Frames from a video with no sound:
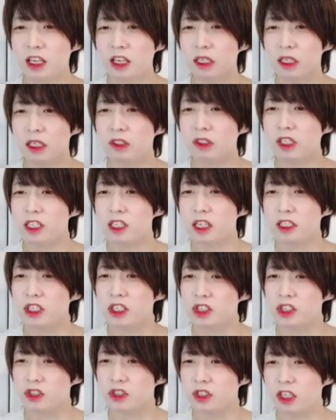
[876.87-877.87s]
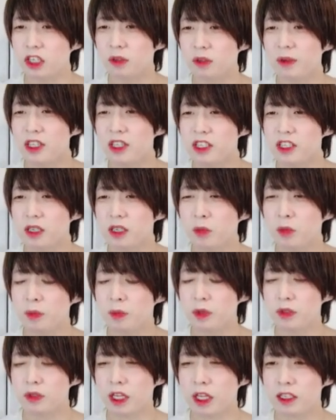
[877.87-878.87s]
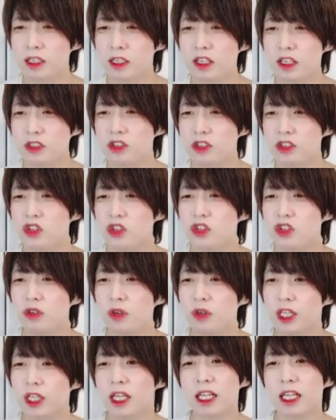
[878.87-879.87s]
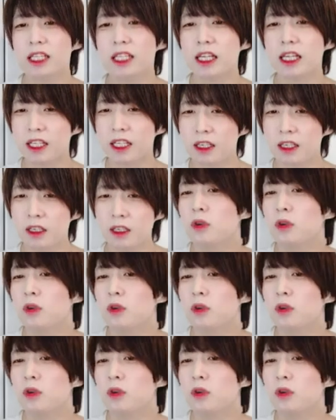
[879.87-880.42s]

アワード2020アドベンチャー部門で最優秀賞をいただいたり、